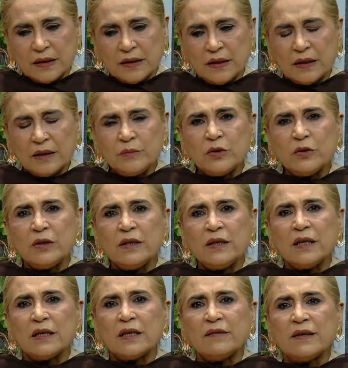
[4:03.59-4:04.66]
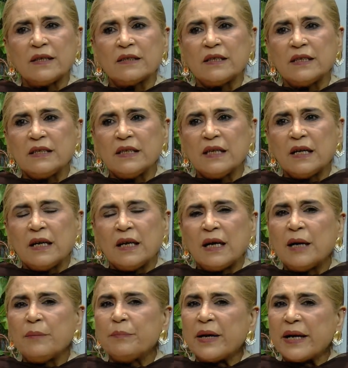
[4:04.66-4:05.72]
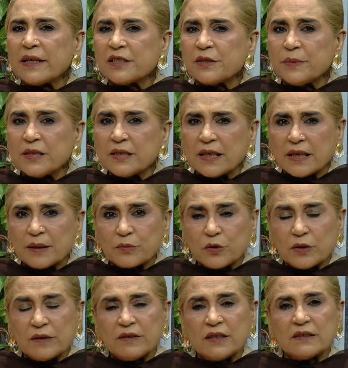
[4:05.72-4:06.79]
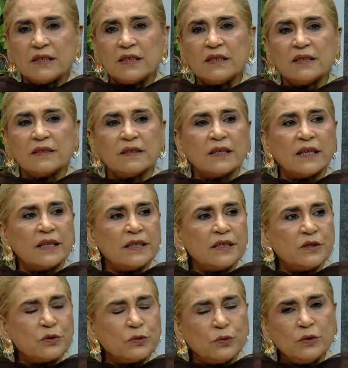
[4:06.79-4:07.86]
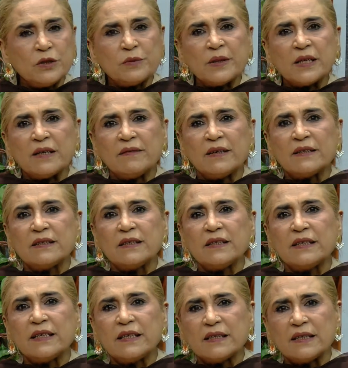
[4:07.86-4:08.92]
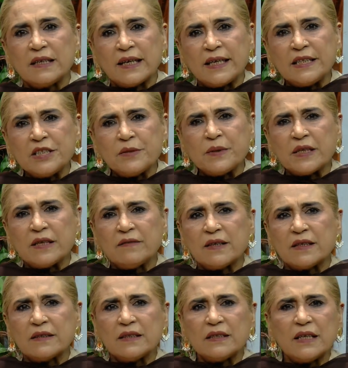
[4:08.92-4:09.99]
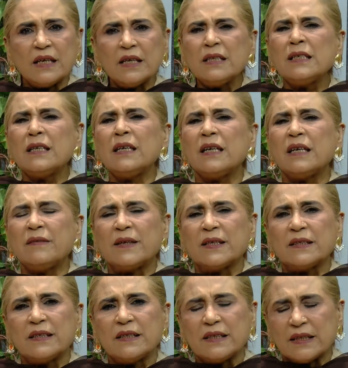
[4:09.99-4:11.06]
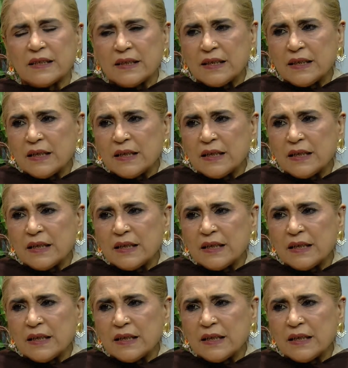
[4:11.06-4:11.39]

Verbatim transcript: अल्हम्दुलिल्लाह ख़वातीन आप बैंक्स में जाएँ आपको ख़वातीन नज़र आएंगी स्कूल्स में ख़वातीन हैं एयरलाइंस में ख़वातीन हैं हर जगह ख़वातीन हैं